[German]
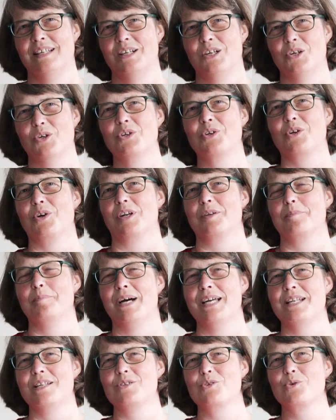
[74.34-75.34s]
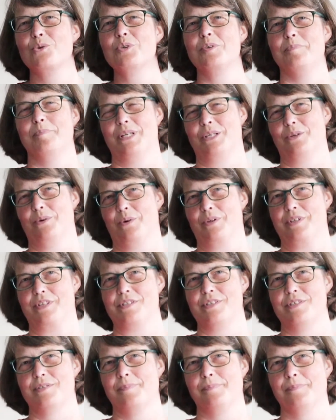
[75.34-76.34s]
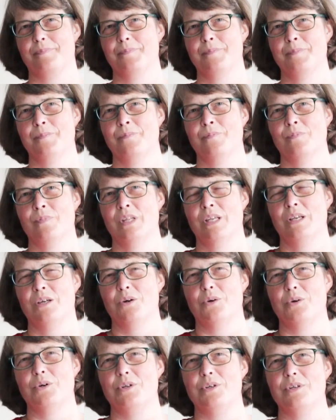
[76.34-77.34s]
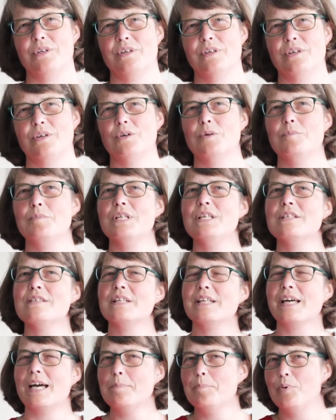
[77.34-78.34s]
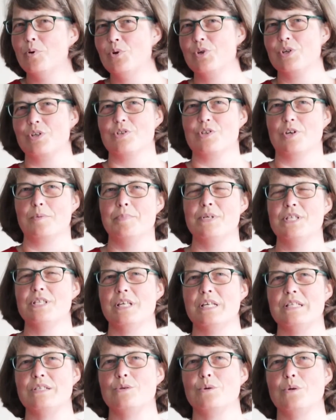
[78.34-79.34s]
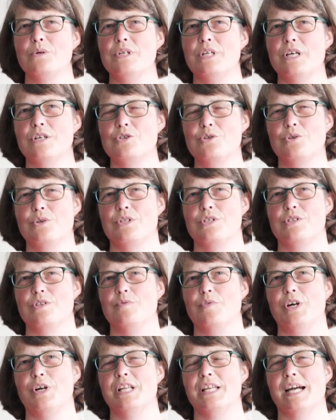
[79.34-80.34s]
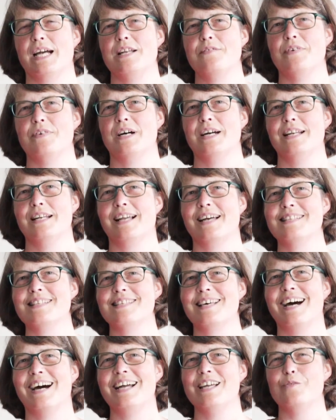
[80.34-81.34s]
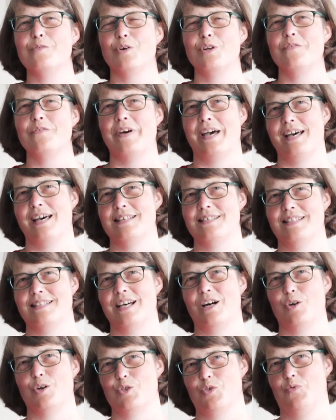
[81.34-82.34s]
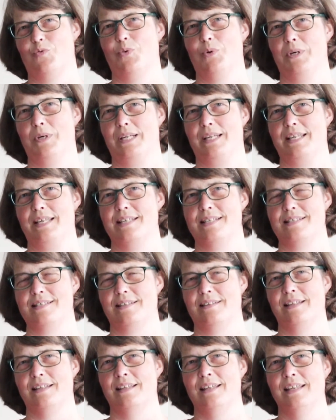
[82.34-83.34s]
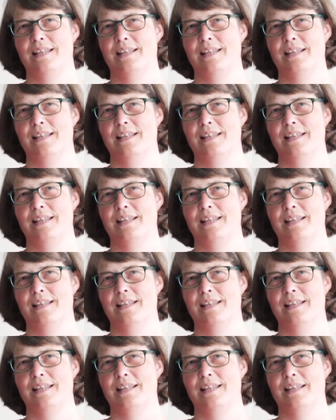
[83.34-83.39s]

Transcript: Und Gott meint es gut mit uns. Und um diese drei Punkte so ein bisschen zu unterstützen, wollte ich einfach eine ganze Reihe von Versen daraus vorlesen.